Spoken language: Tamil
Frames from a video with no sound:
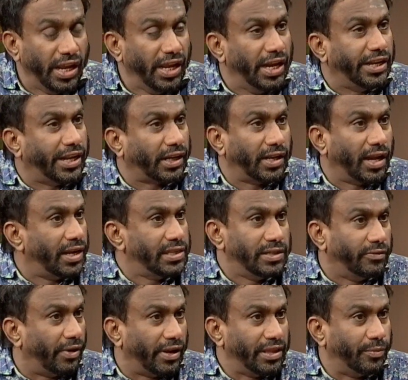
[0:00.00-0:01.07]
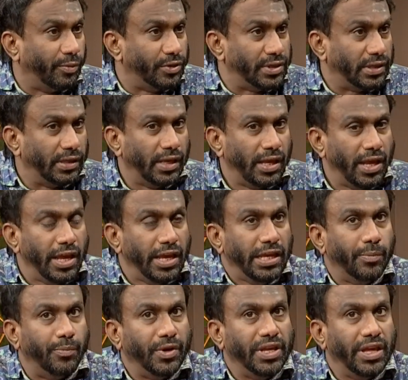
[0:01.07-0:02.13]
இன்னைக்கு டெக்னாலஜி வளர்ந்து போச்சு
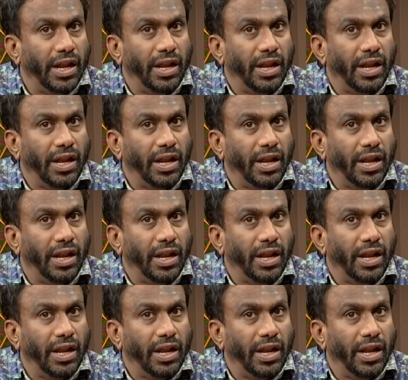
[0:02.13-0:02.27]
இப்ப